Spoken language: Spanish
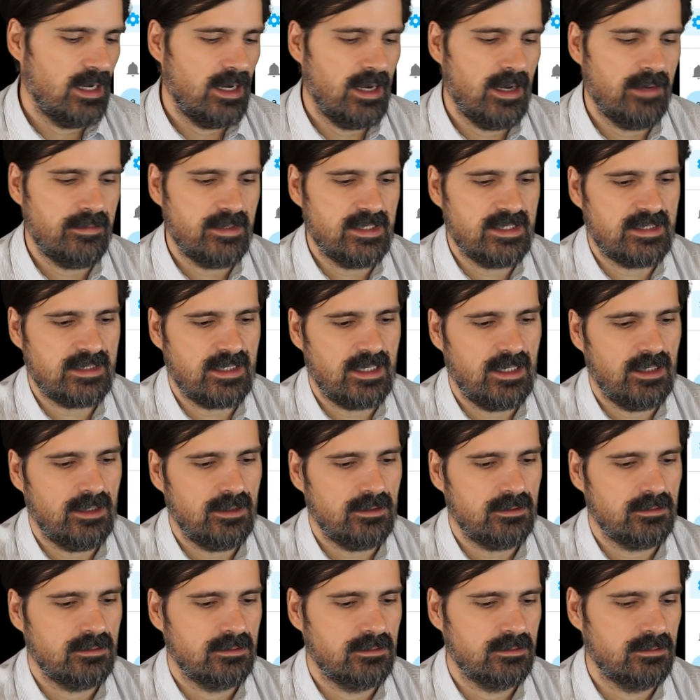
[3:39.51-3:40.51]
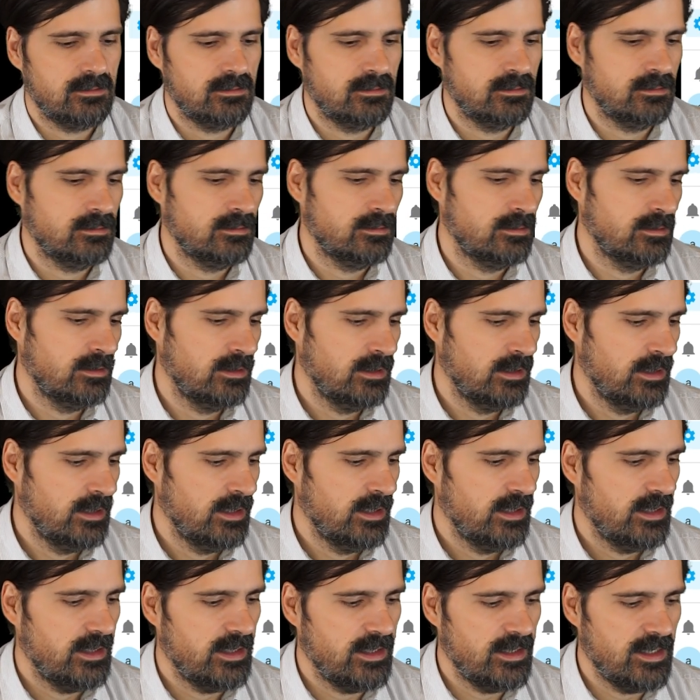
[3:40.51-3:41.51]
Avisa
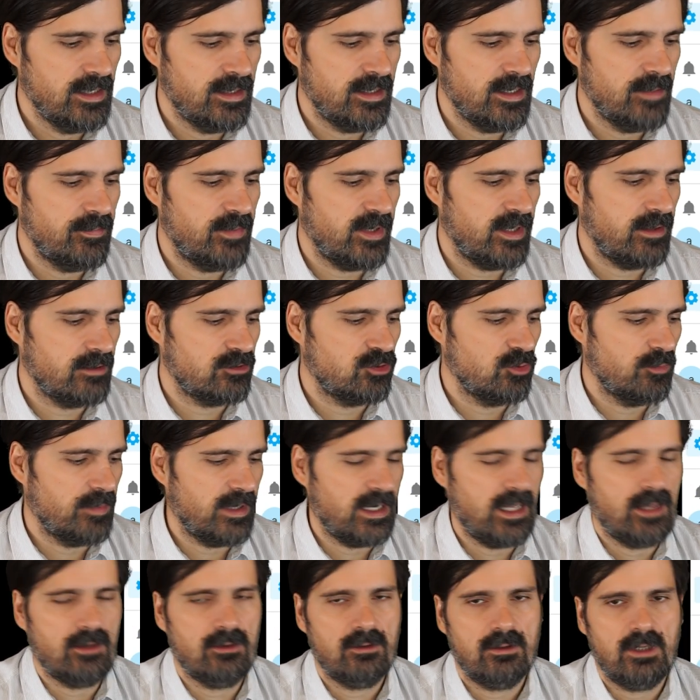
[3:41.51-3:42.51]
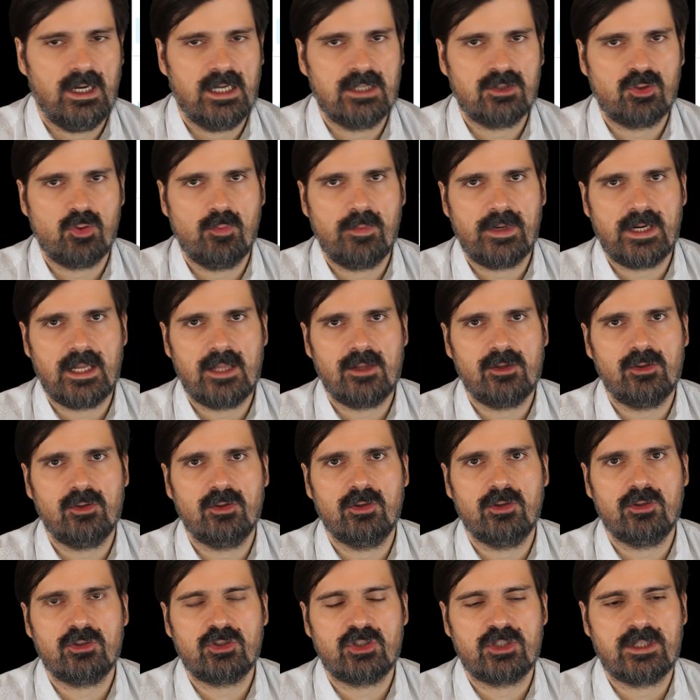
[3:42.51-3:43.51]
y dice precio superado. Ha superado
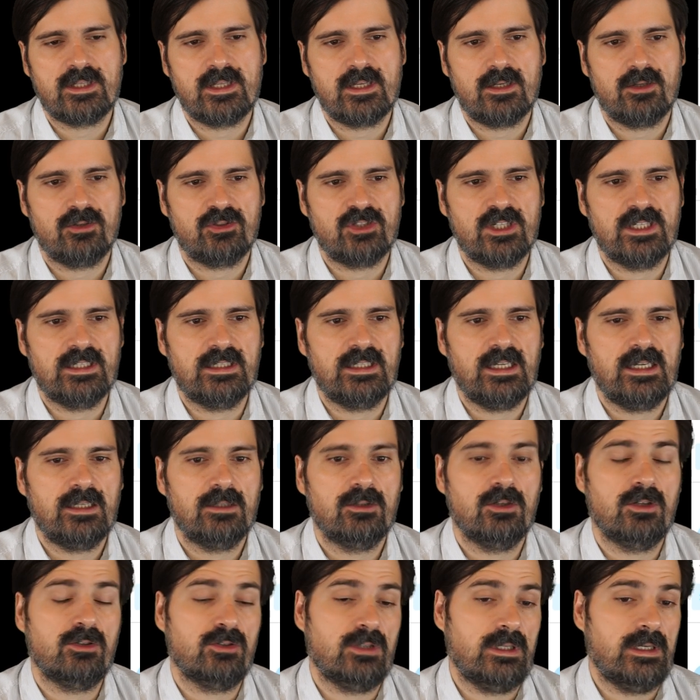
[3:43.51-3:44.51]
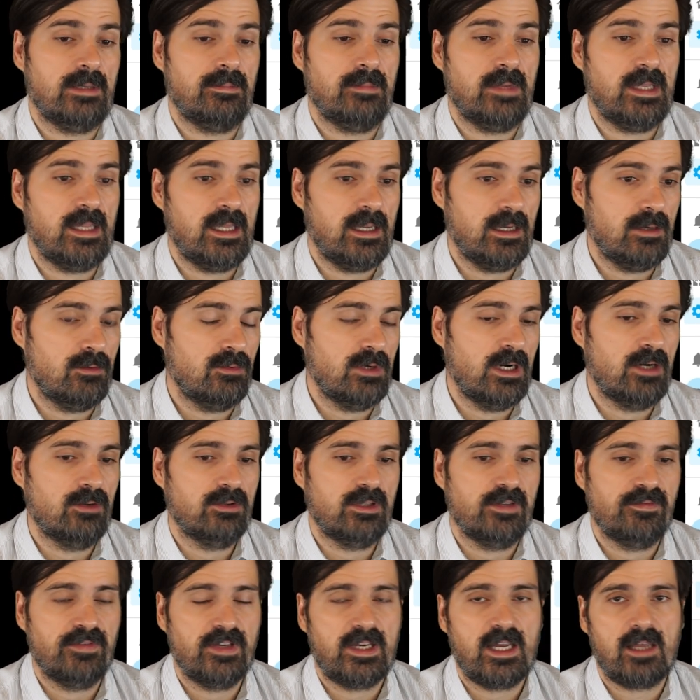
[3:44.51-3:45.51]
los 0,80. En vez de una
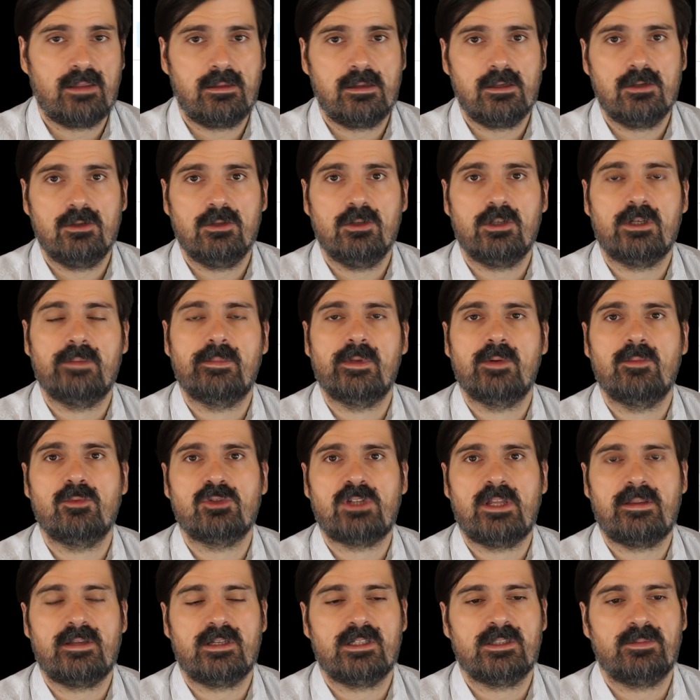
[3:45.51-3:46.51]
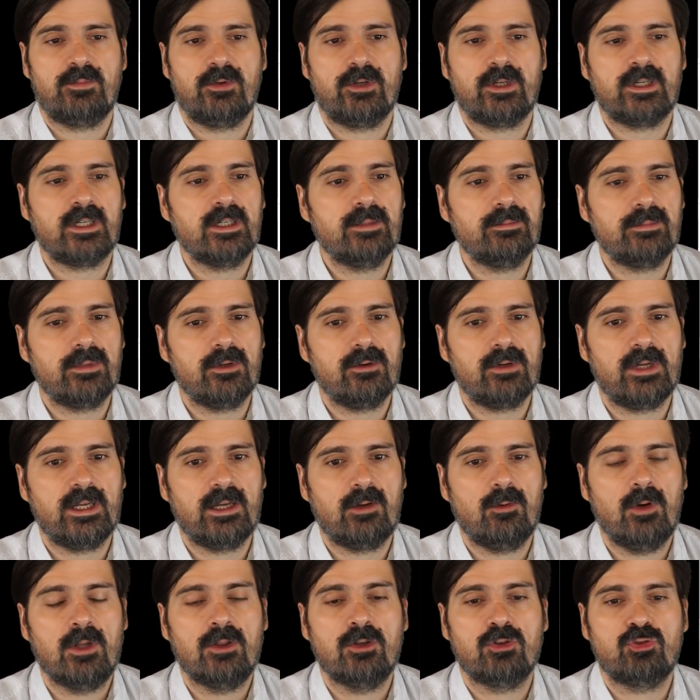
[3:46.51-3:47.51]
notificación, lo que podemos hacer es, por ejemplo,
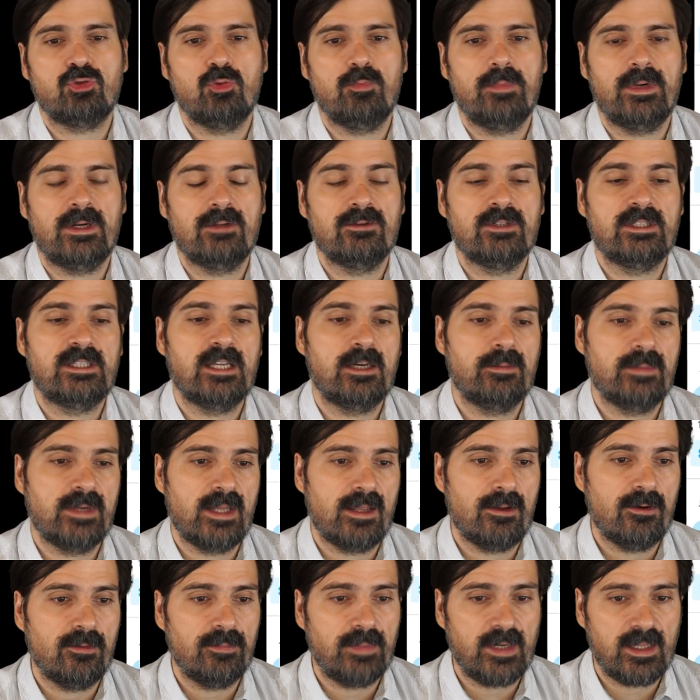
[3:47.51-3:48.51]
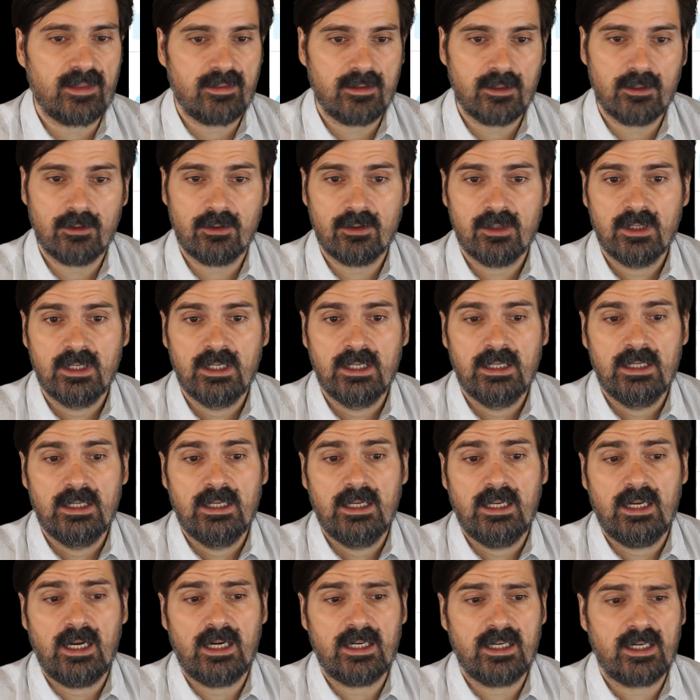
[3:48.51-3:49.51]
que cuando supere un determinado precio
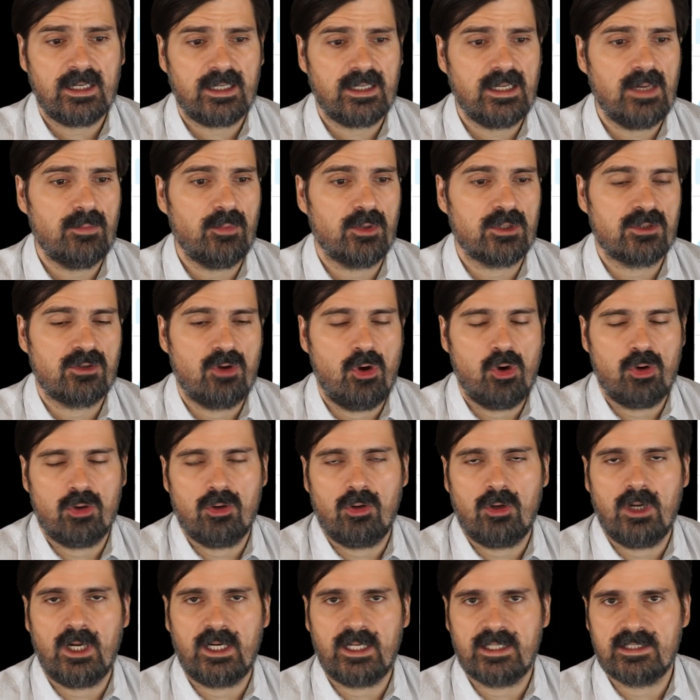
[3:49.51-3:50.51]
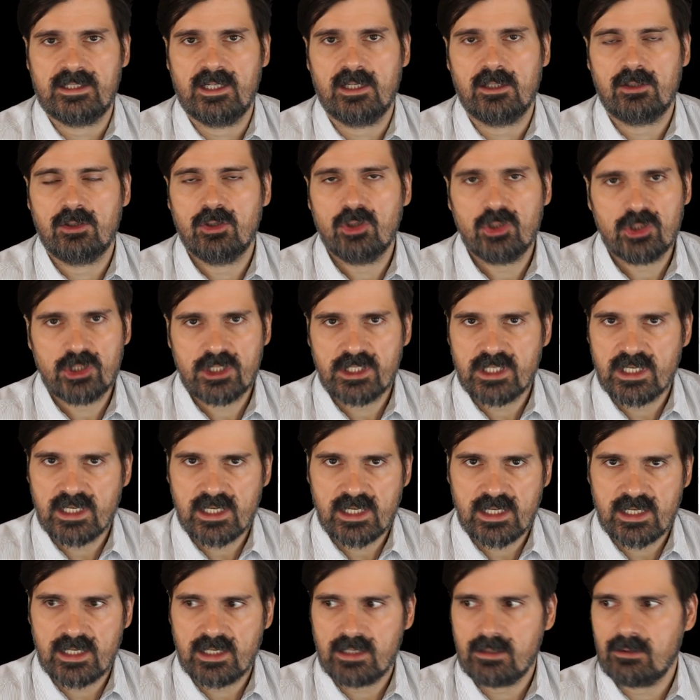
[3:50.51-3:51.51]
la energía, pues o no cargues el
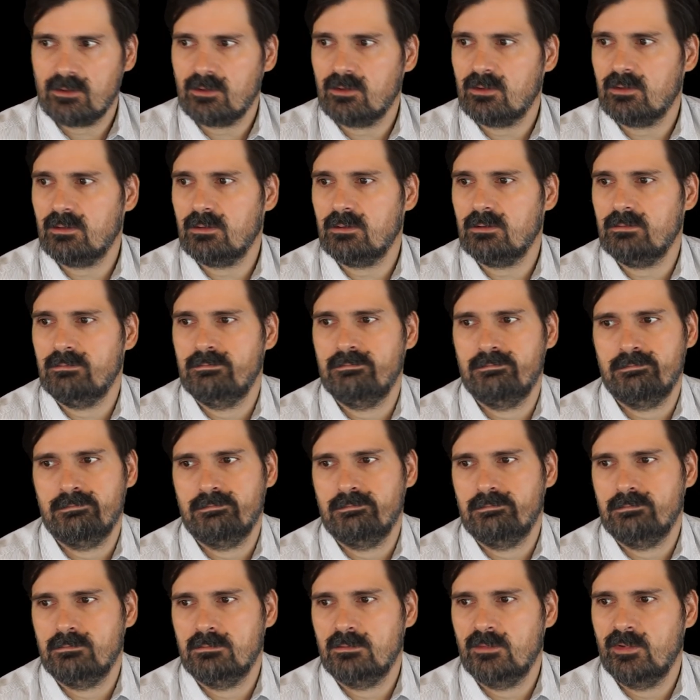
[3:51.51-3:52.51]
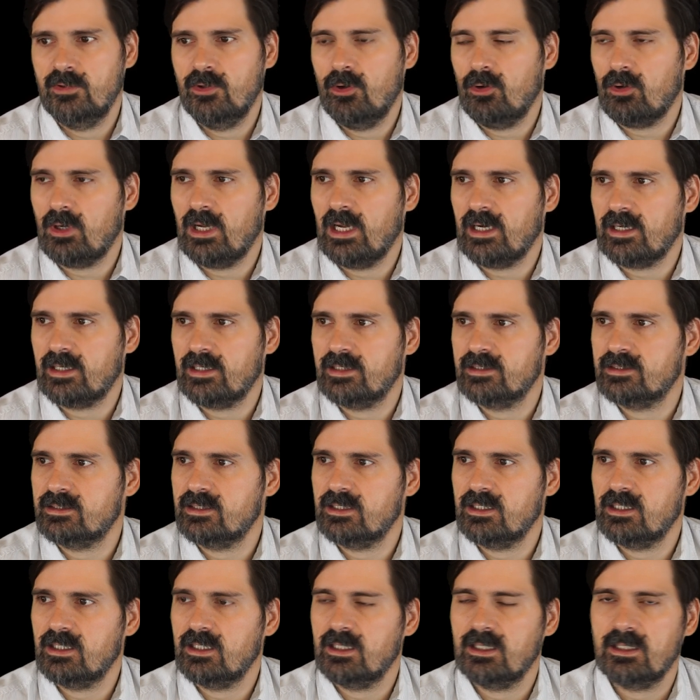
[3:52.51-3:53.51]
coche, o mm, no cargues
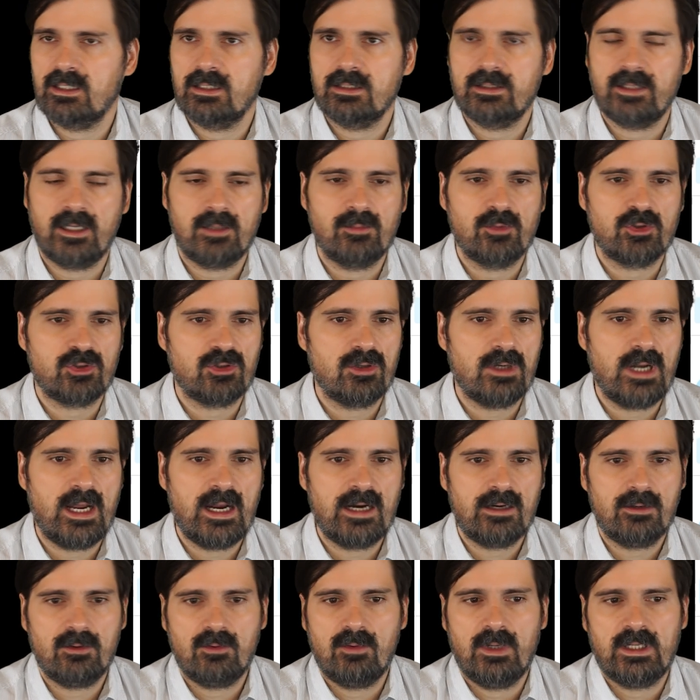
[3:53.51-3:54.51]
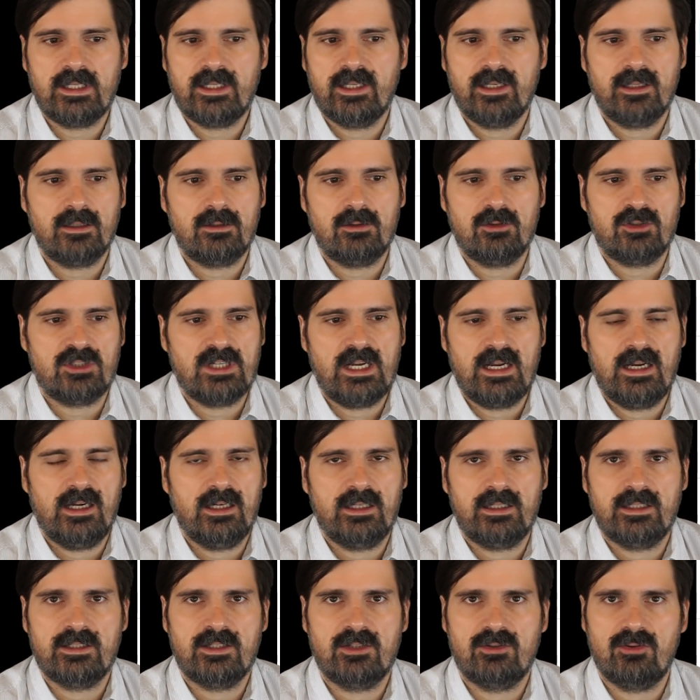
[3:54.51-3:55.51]
el termosolar, o cualquier
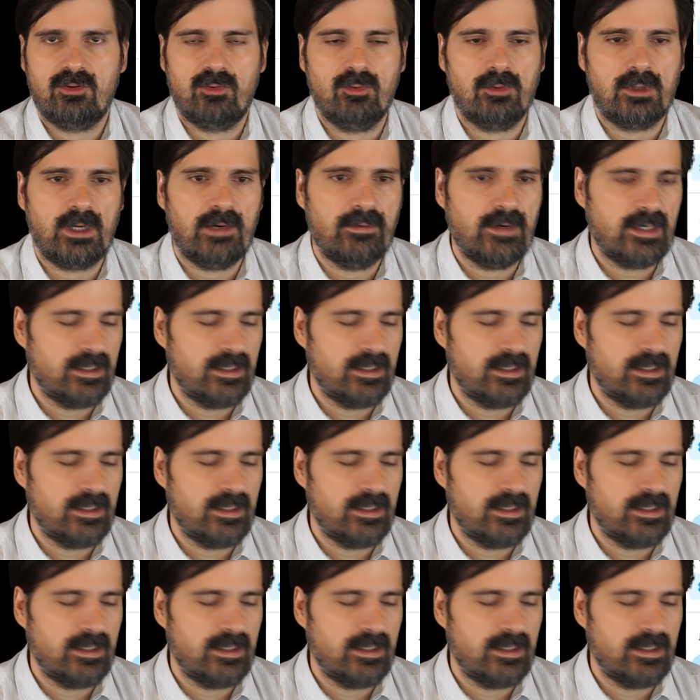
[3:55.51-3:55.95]
cosa que se te ocurra,